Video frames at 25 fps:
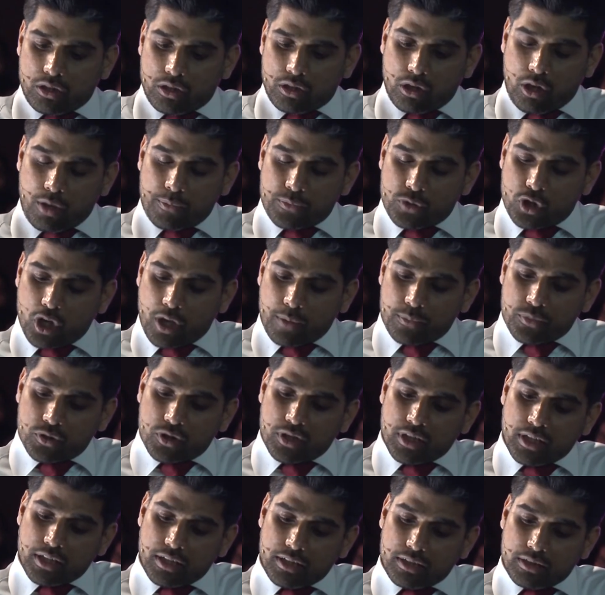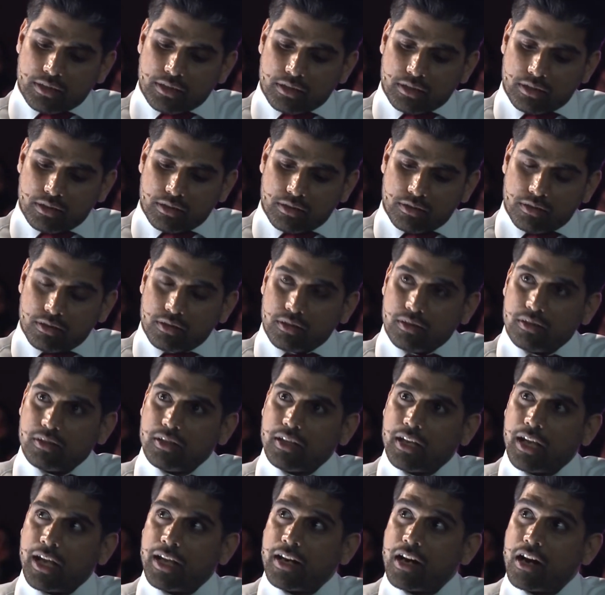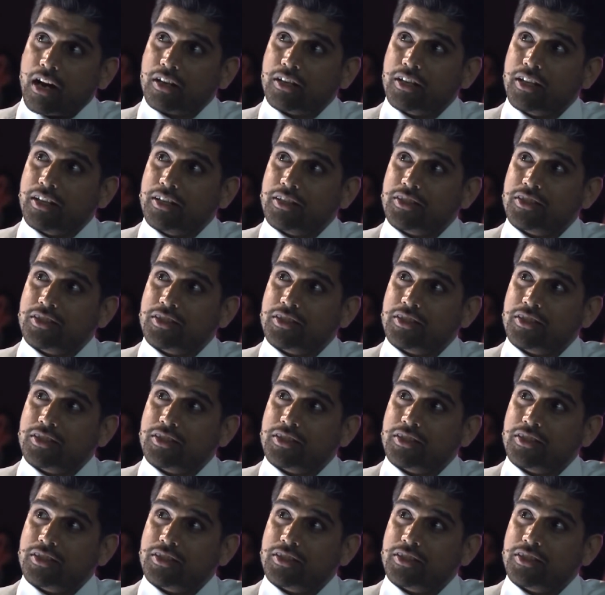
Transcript: Noam Chomsky. Noam Chomsky,